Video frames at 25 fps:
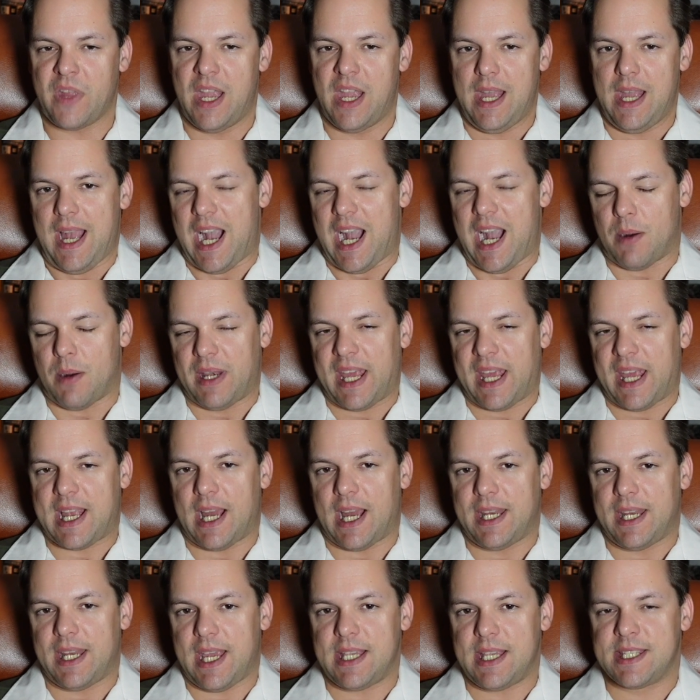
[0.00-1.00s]
Aber der
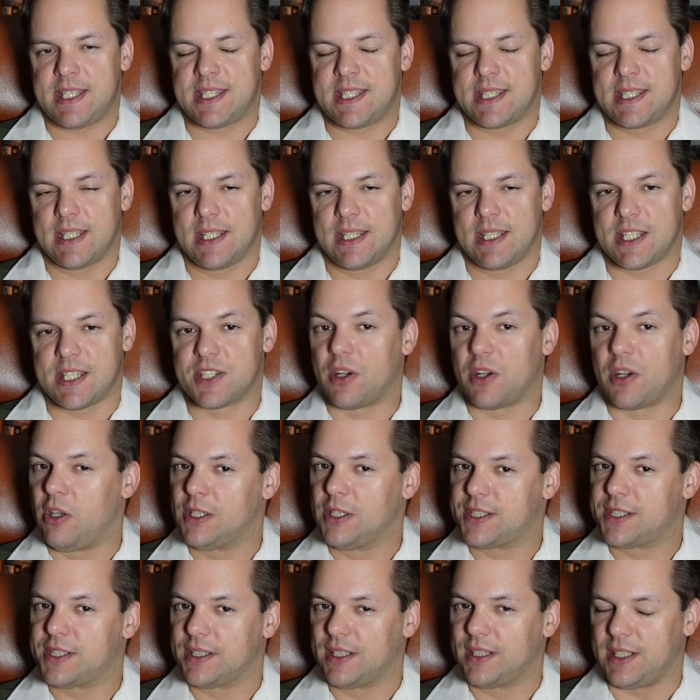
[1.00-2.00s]
KDS äh,
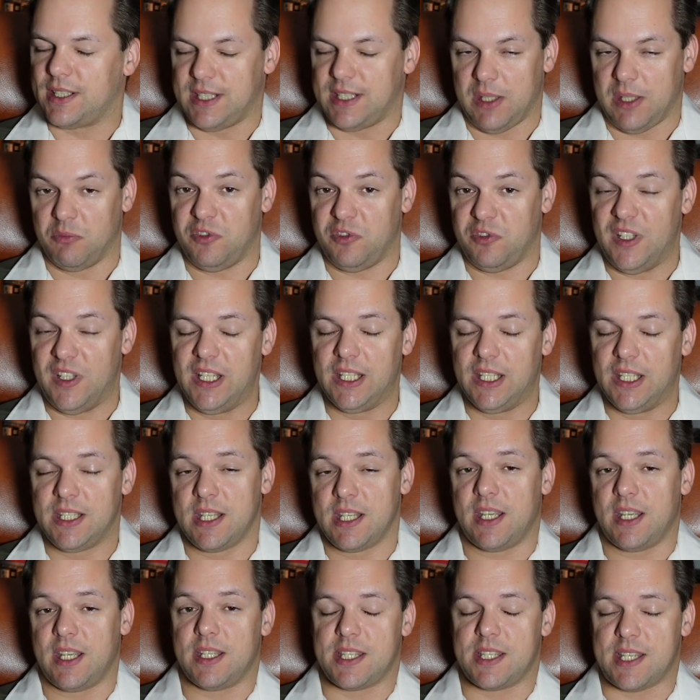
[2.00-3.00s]
sollte dem Willen
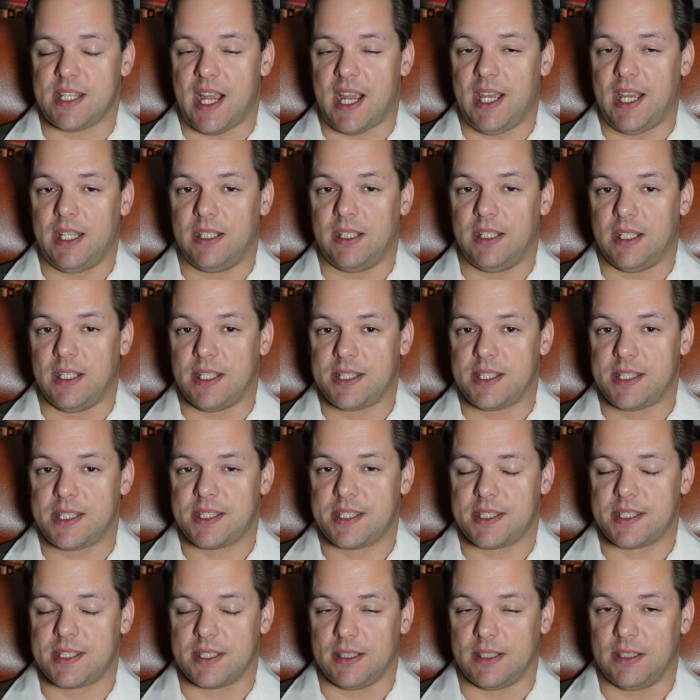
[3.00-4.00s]

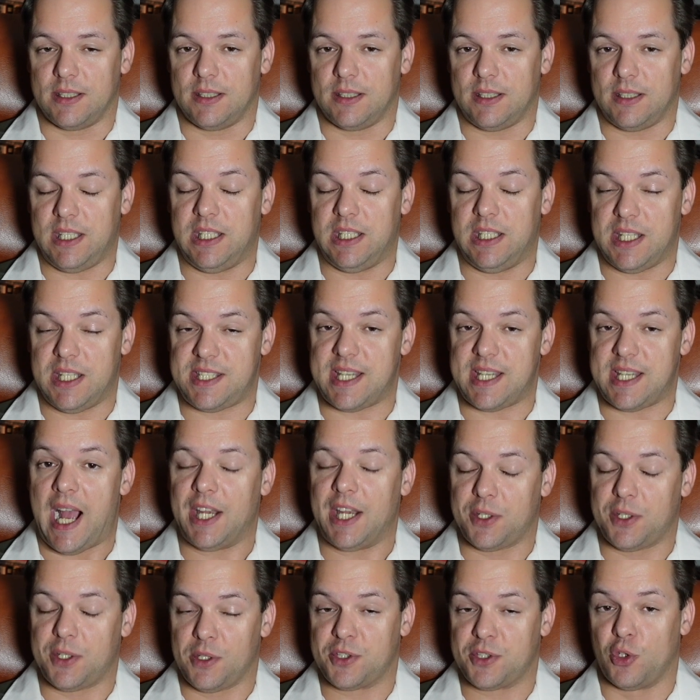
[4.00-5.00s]
seines äh,
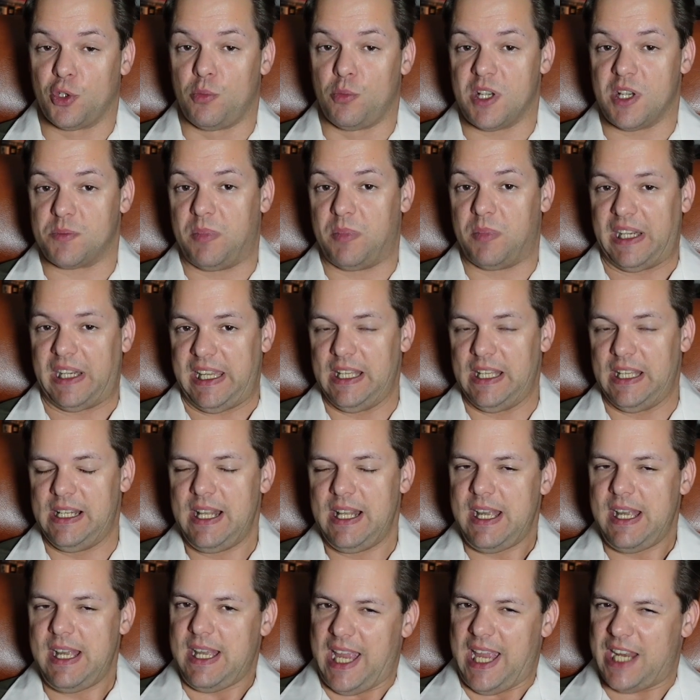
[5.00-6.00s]
Initiators Thomas Brehl
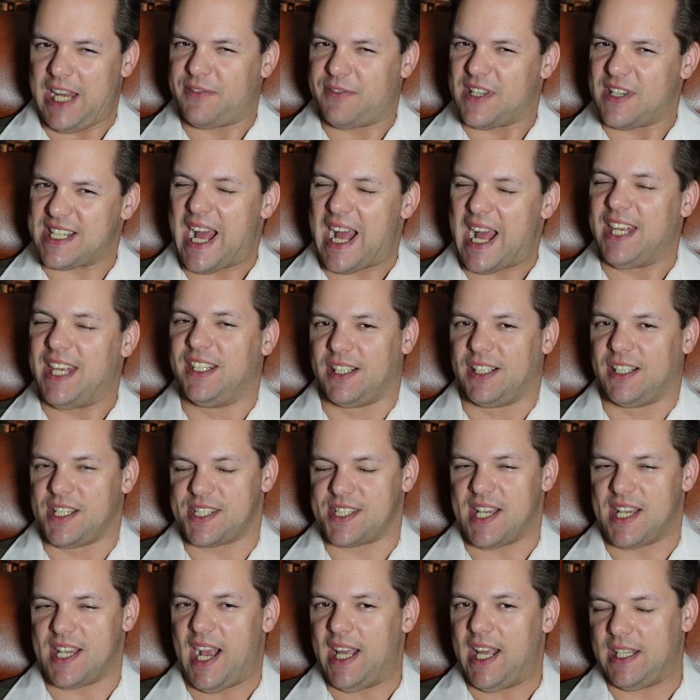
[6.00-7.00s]
etwas anderes
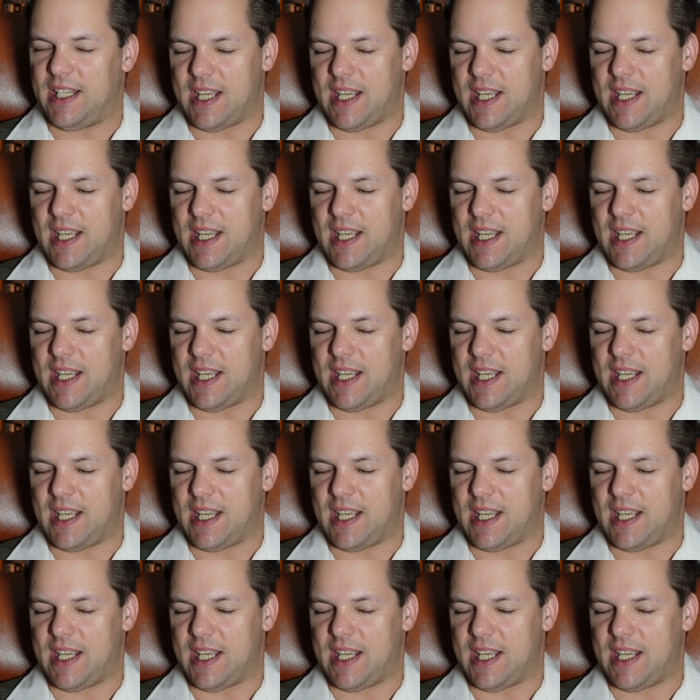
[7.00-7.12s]
sein.